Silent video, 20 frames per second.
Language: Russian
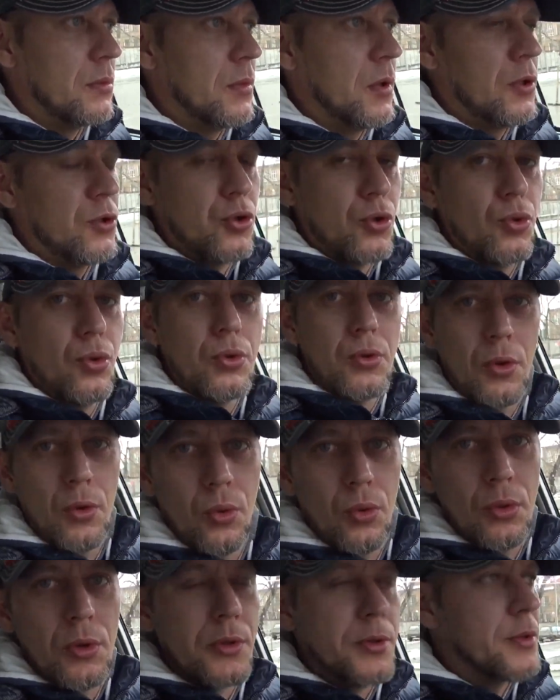очко на
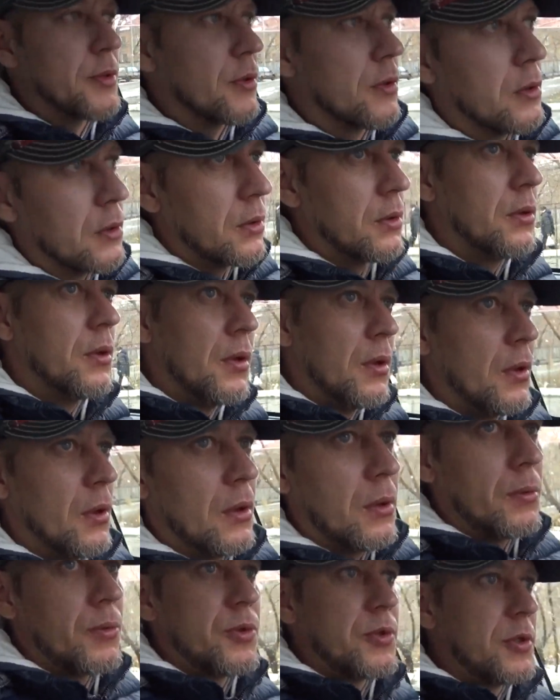улице.
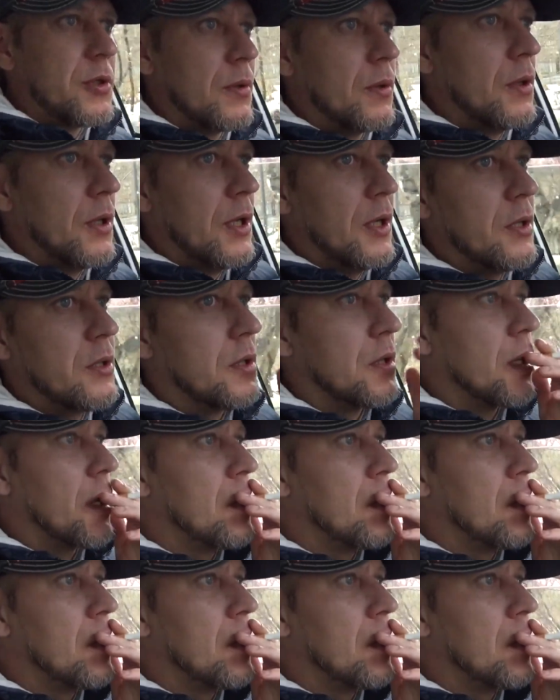Представляете?